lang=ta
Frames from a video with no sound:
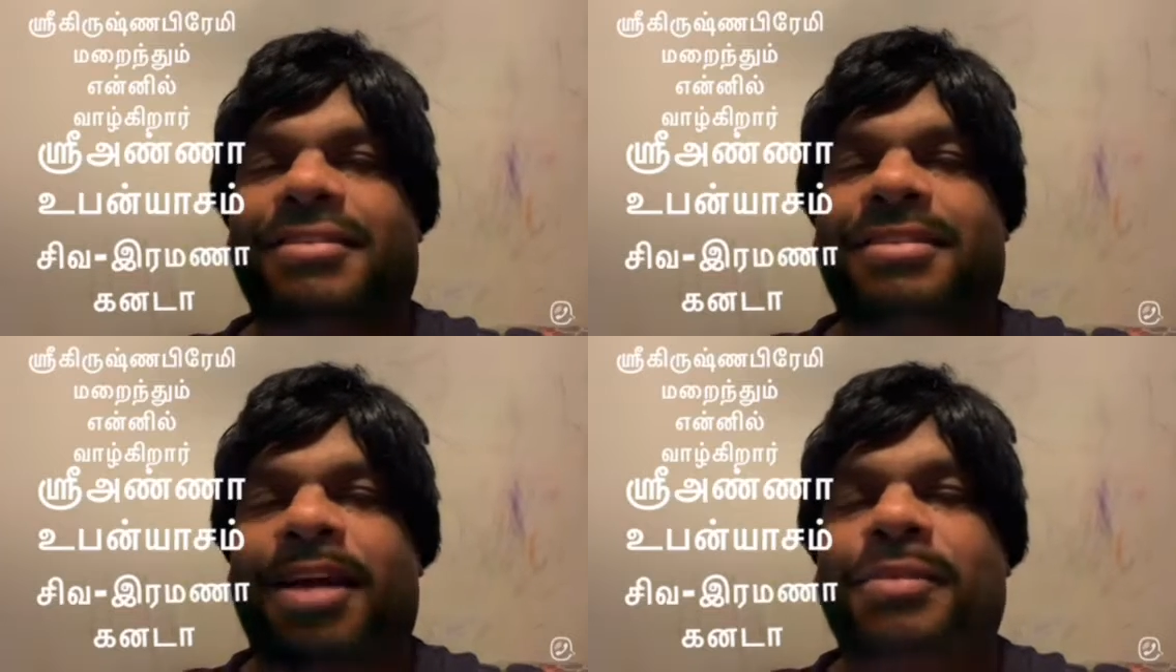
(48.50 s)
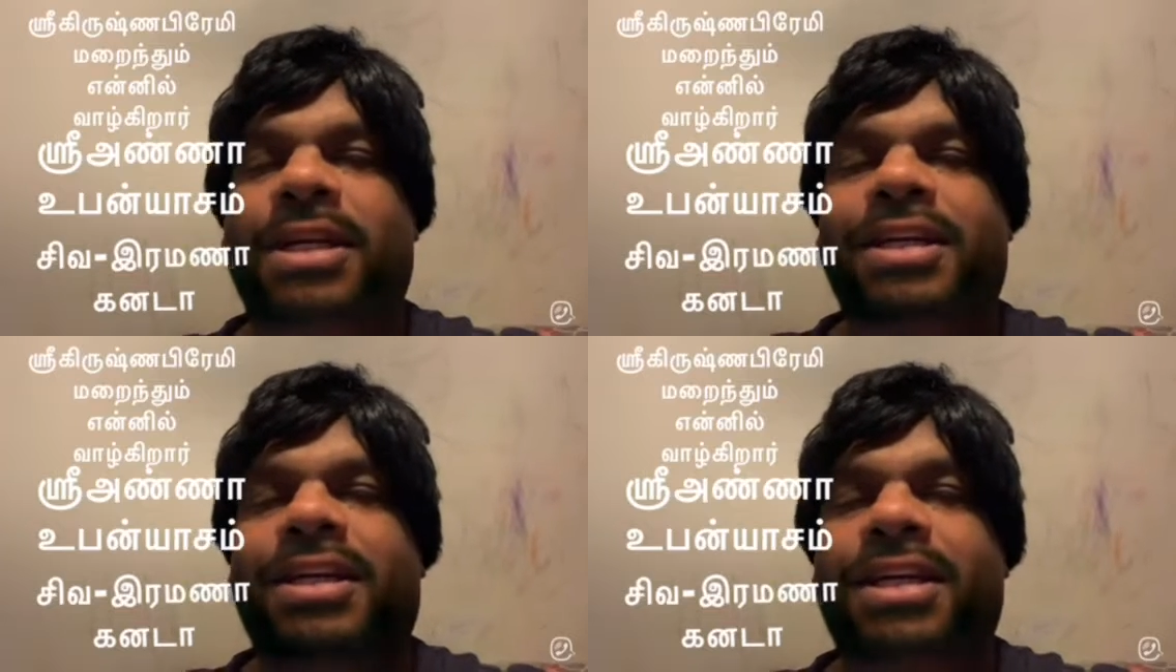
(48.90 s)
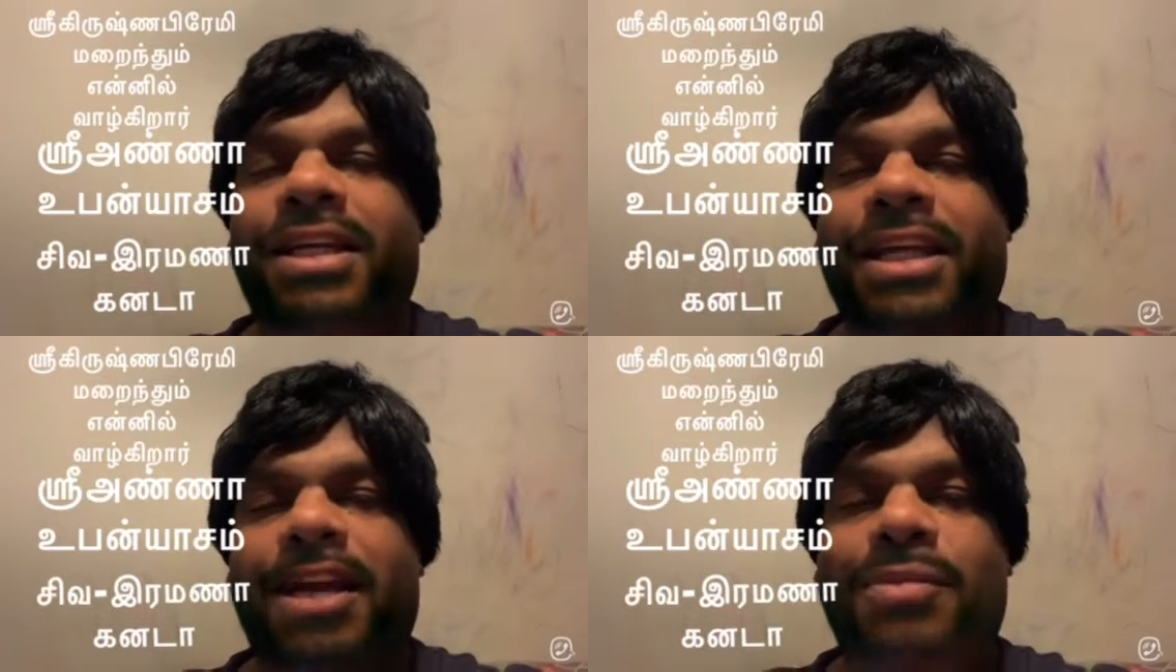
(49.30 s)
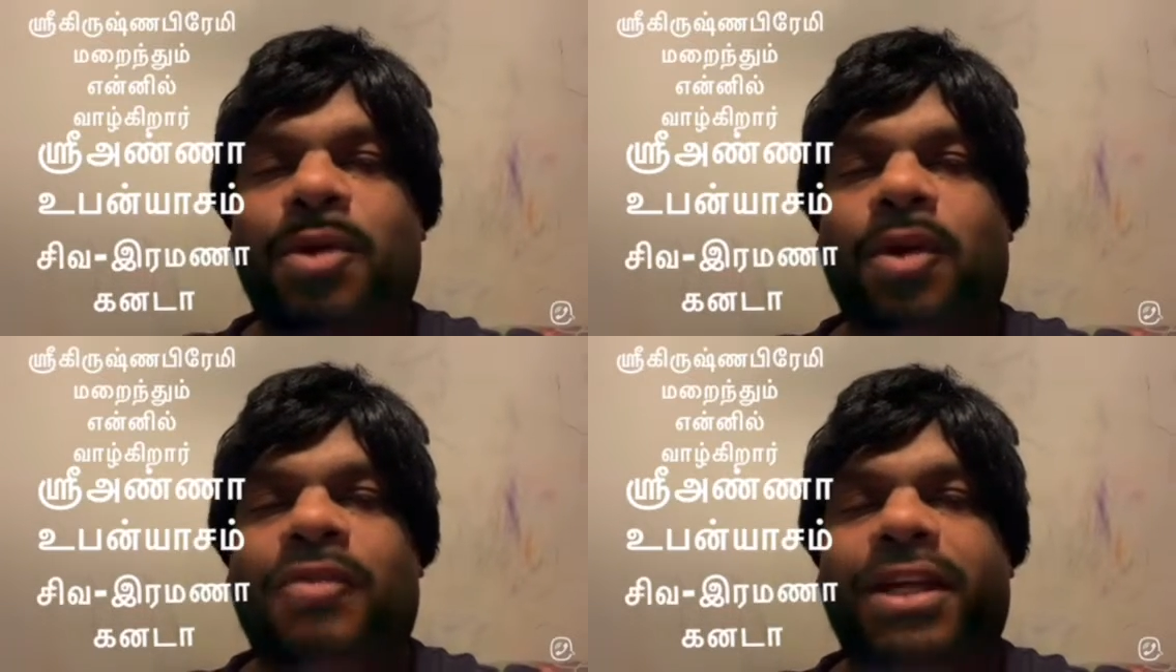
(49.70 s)
தமிழுக்கு
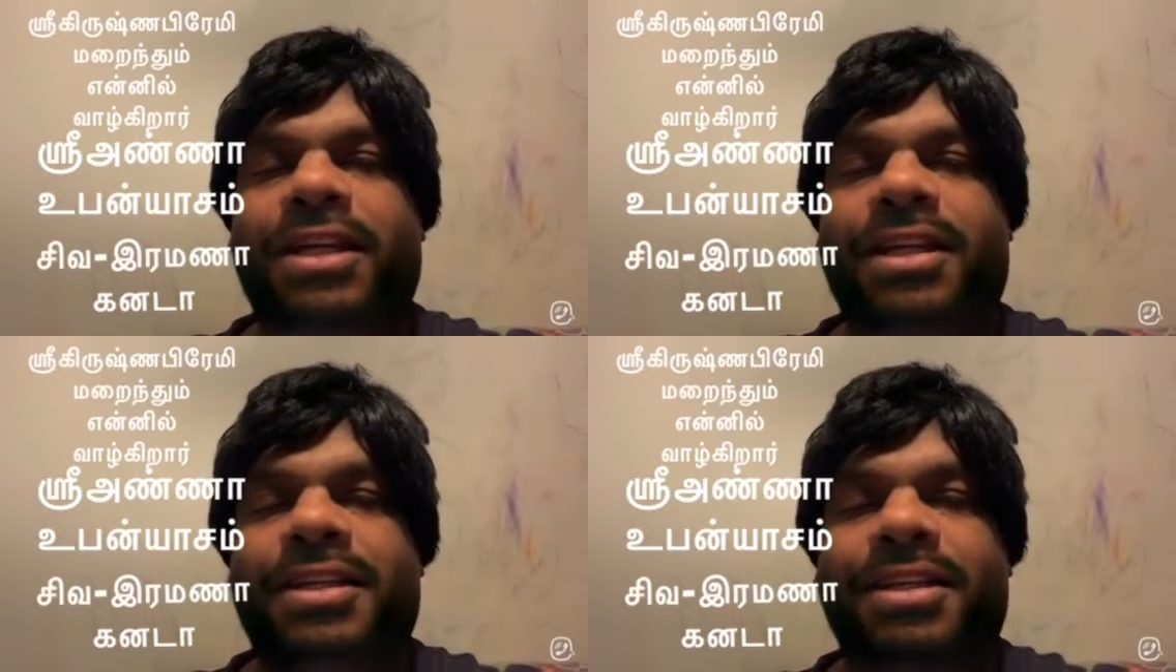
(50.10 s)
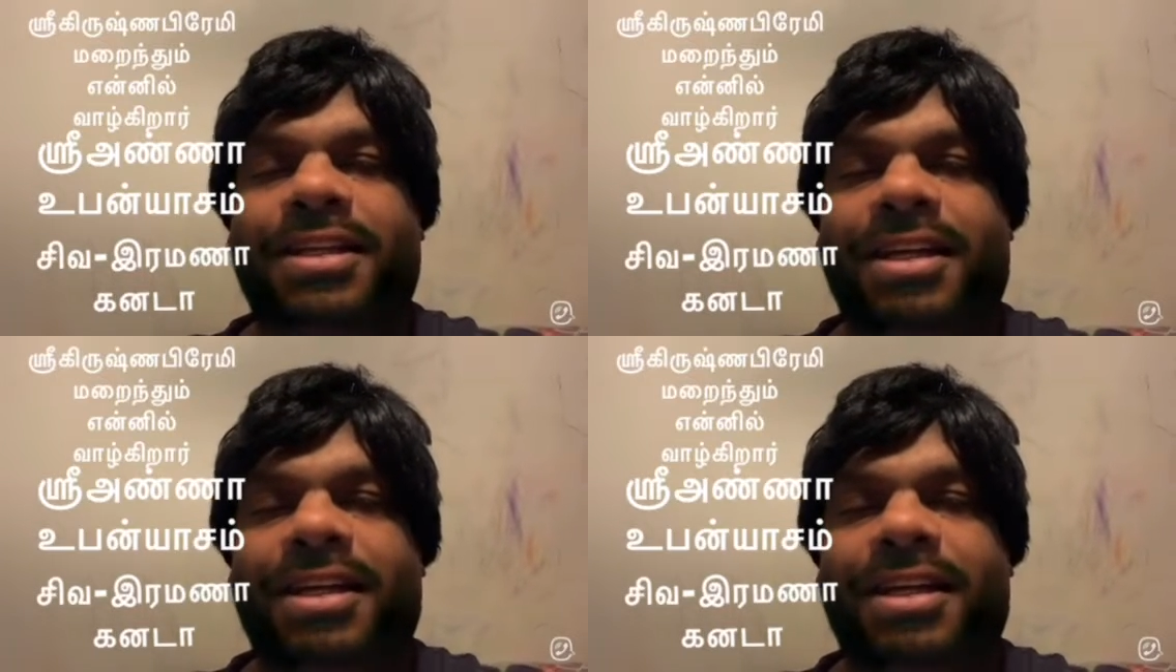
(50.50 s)
இயல்புக்குள் வருகிறது